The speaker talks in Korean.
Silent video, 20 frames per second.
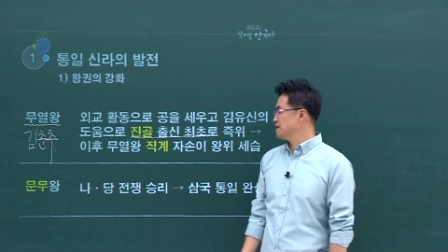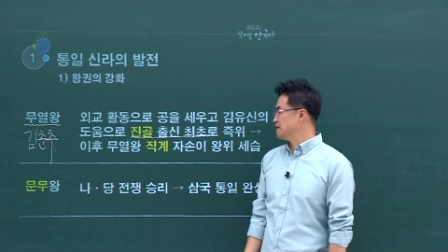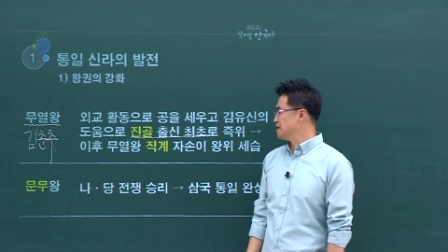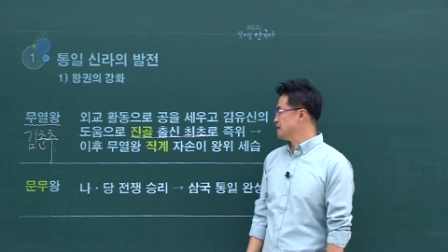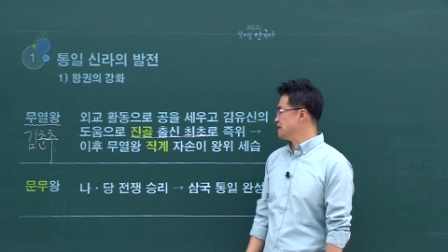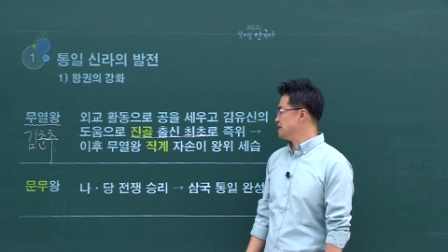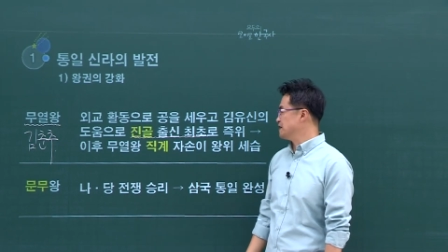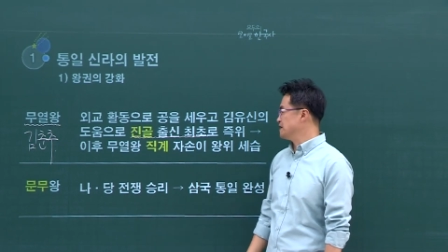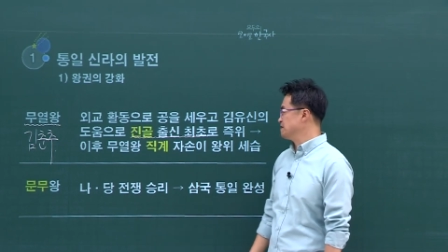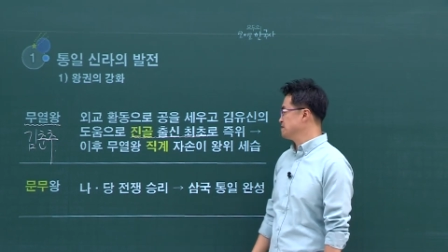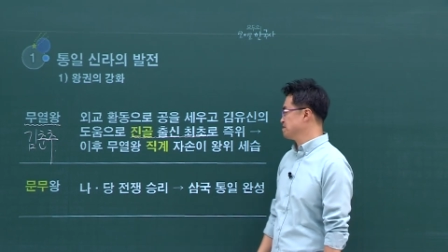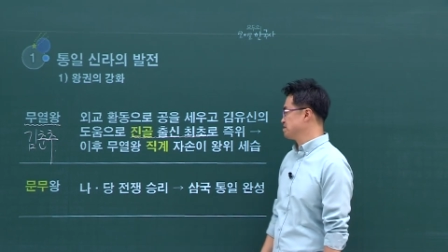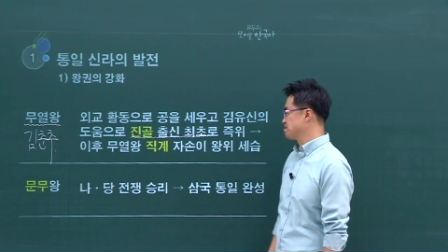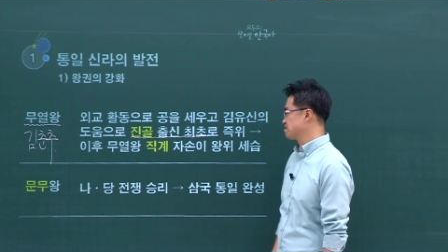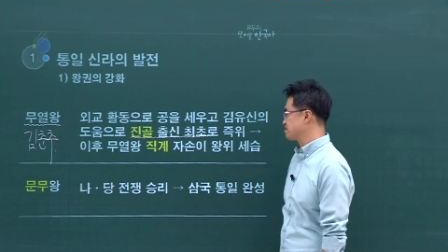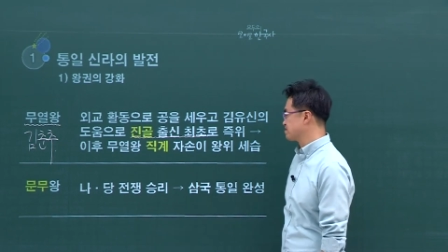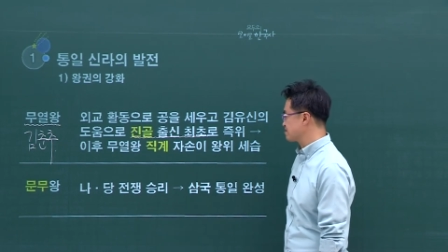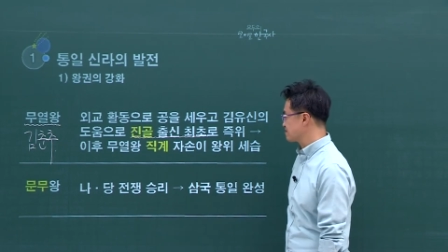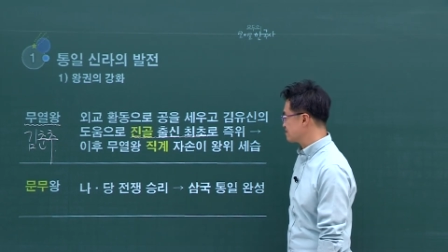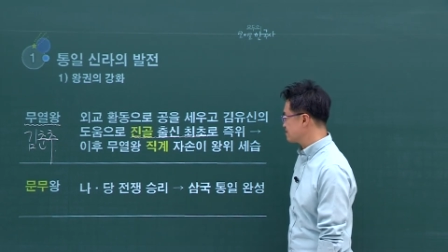어허.
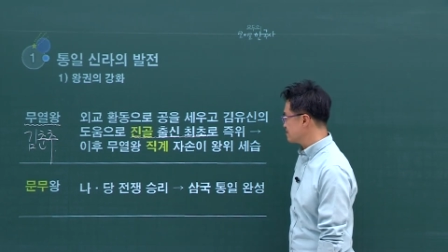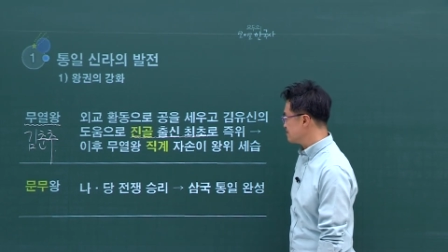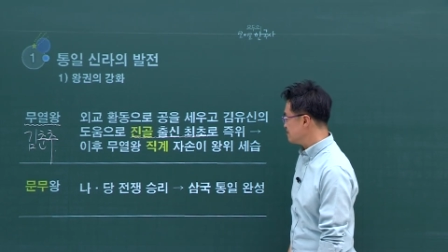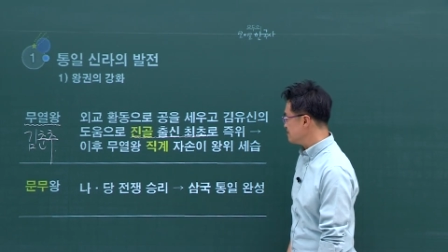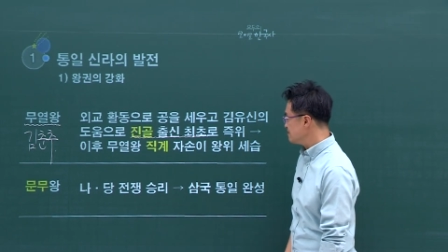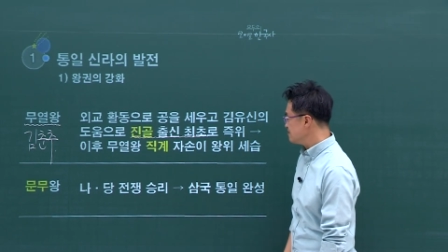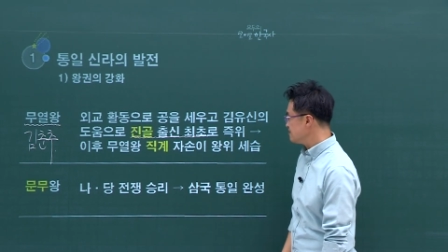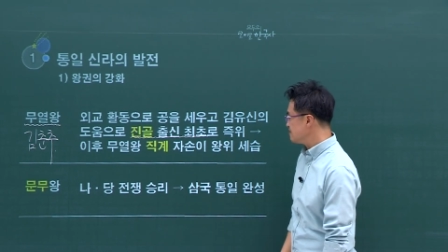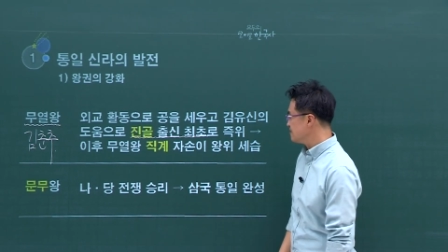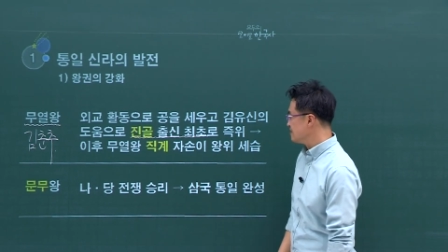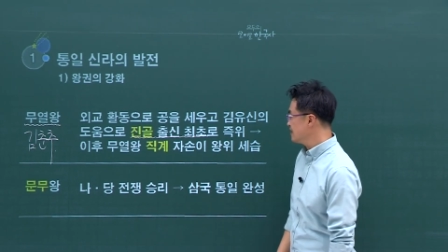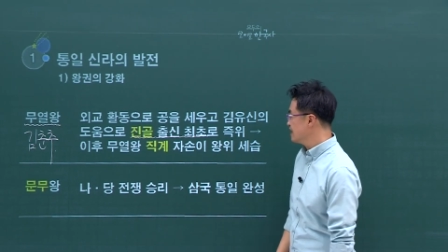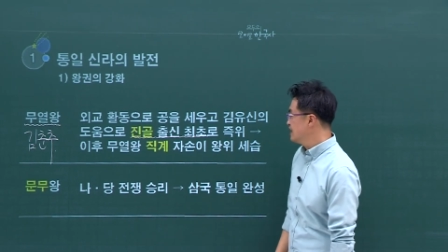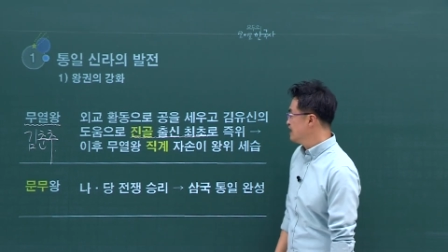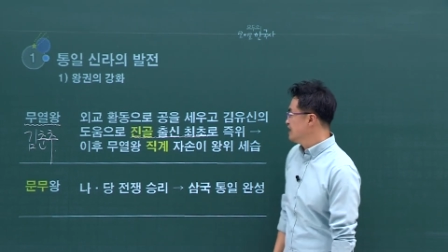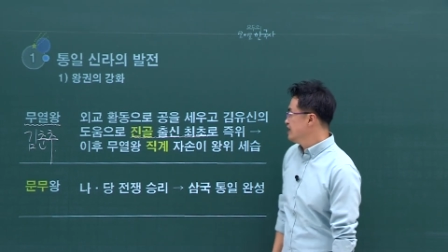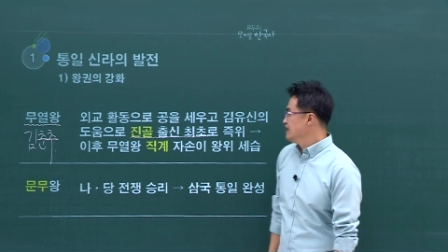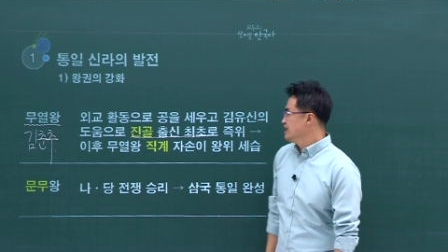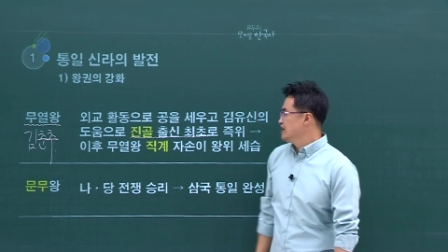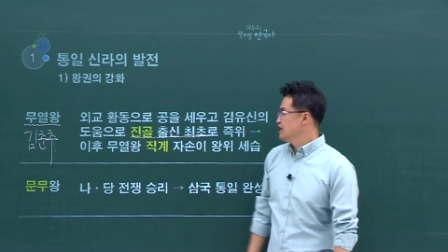
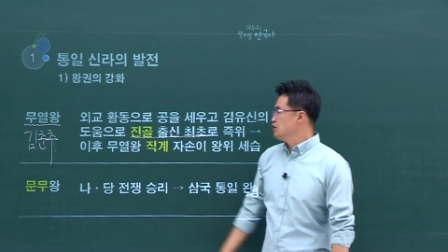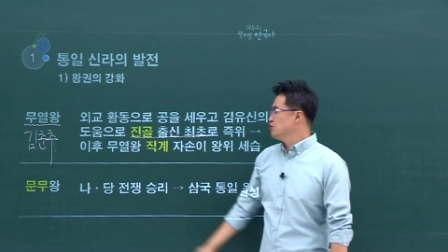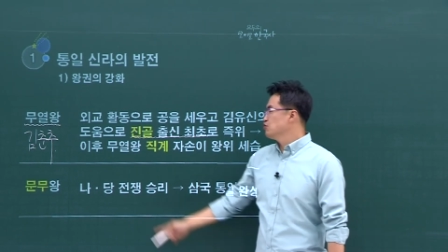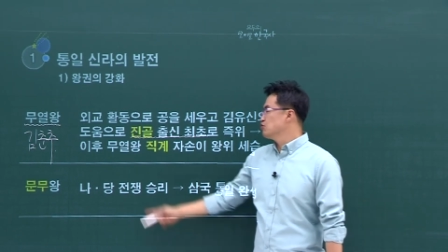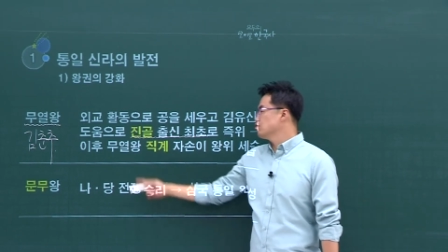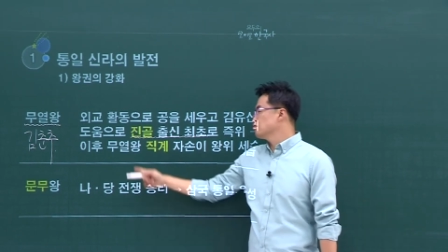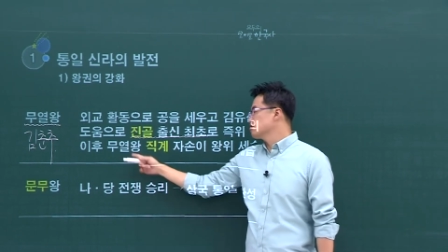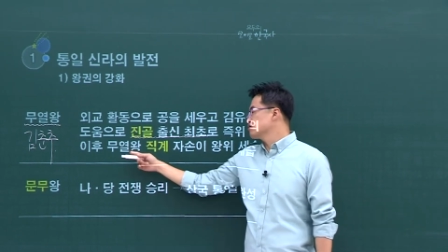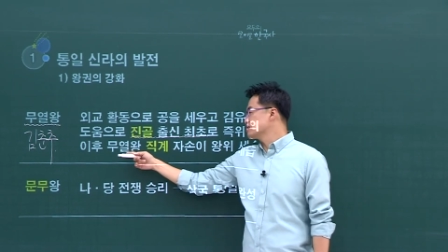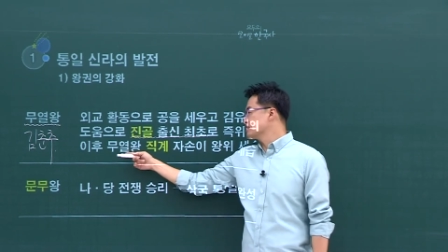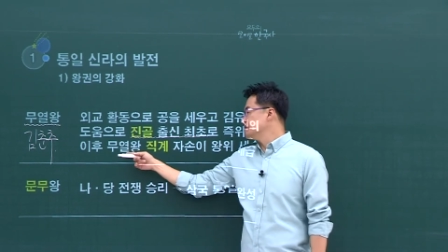이후 그